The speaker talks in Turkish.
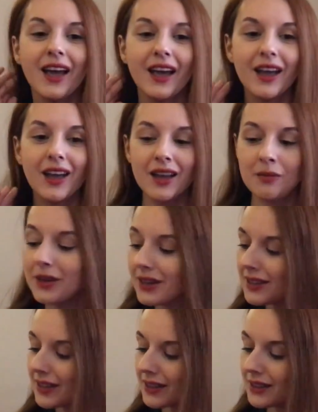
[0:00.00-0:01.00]
Ee,
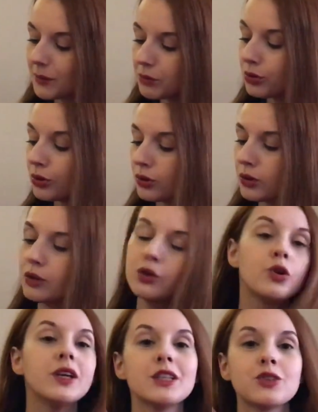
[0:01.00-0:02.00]
bir diğeri de bu
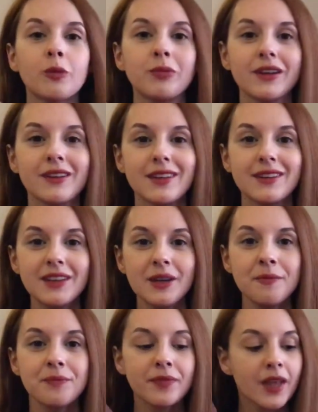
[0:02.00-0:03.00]
Quidditch topları
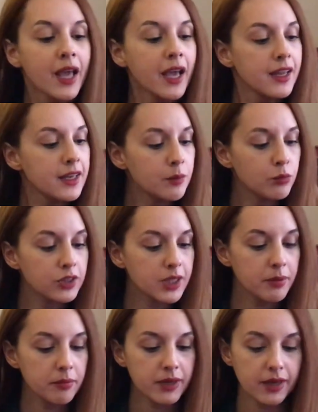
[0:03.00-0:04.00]
seti. Nimbus
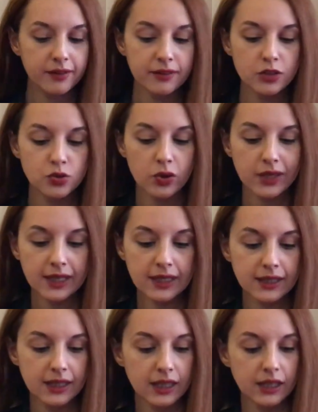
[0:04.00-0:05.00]
2001 aslında çok
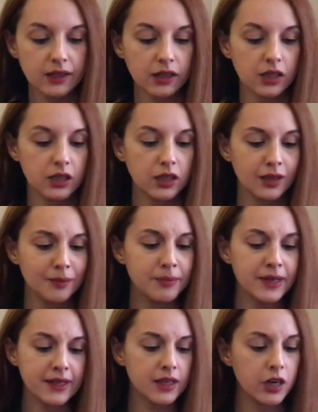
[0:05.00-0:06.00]
yeni değil. Ee,
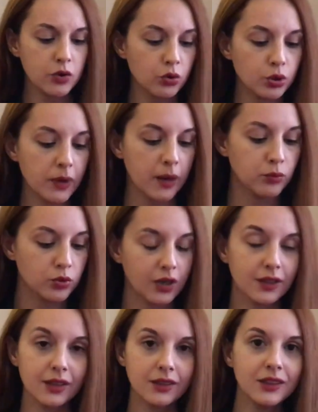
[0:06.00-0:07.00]
bir iki ay oldu ben bunu
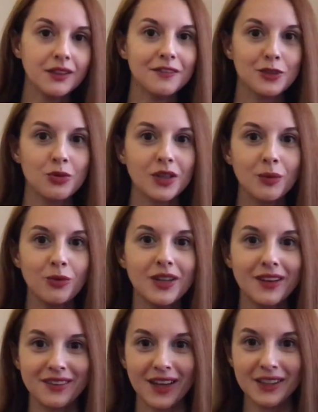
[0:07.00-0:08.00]
alalı ve şu anda bu
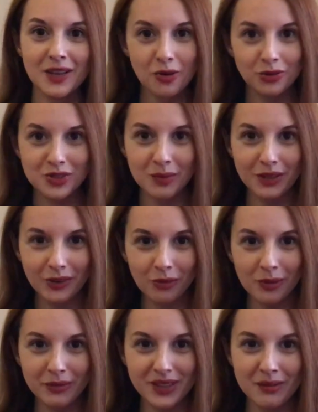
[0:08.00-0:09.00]
kadar sakin konuşabiliyor
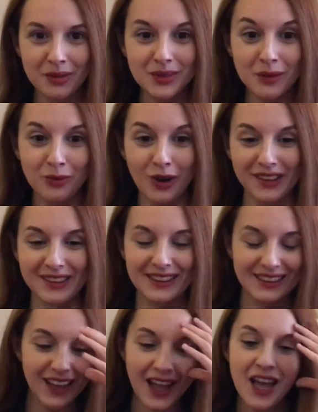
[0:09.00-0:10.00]
olmamın sebebi de bu
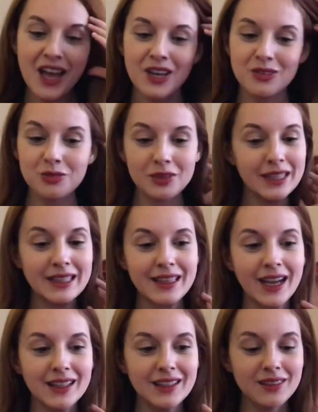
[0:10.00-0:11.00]
aslında. Çünkü ilk
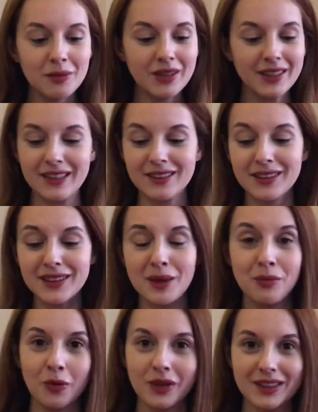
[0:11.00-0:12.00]
geldiği zaman
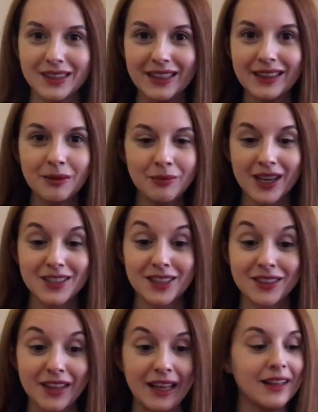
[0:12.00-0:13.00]
kesinlikle böyle değildim.
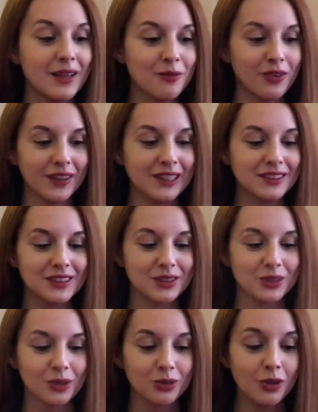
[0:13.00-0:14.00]
Heyecandan ellerim falan
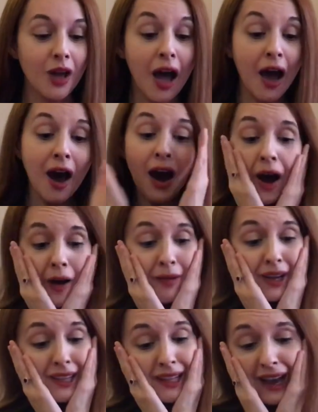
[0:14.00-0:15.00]
titriyordu
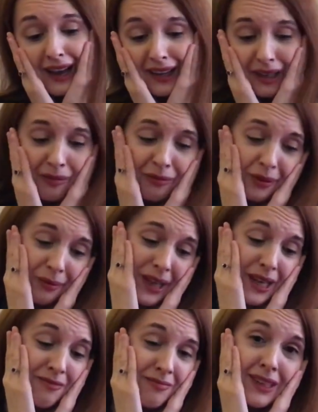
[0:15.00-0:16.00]
aman tanrım bu
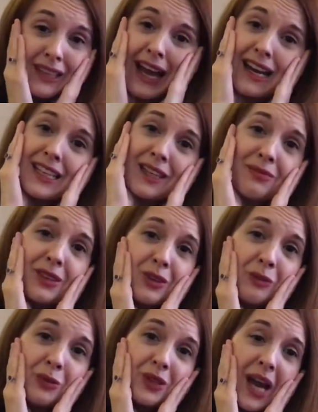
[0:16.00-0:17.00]
benim mi gerçek bir
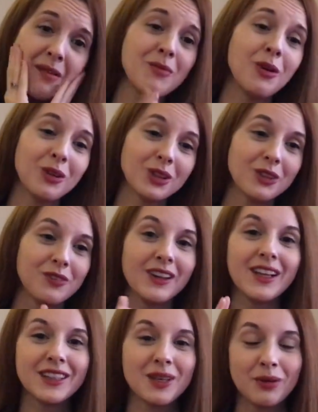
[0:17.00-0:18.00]
süpürgen mi oldu
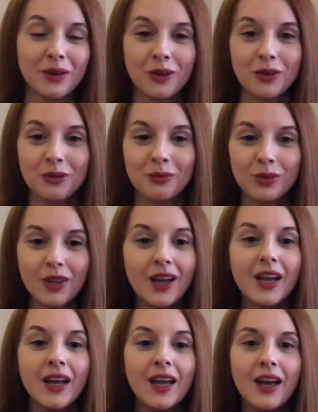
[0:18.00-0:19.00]
falan diye bakıyordum buna.
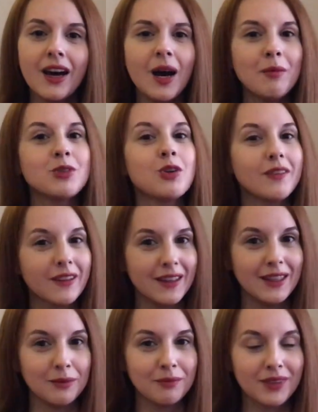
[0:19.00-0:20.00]
Ama şu anda
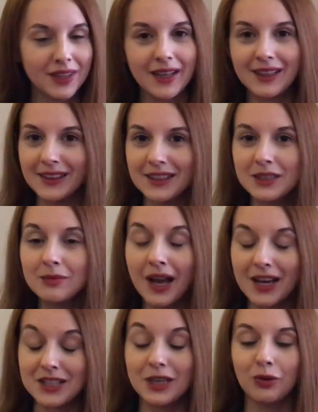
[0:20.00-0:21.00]
iyiyim. Sakinleştim.
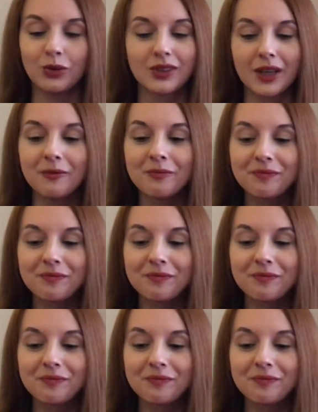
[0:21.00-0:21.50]
Her şey yolunda.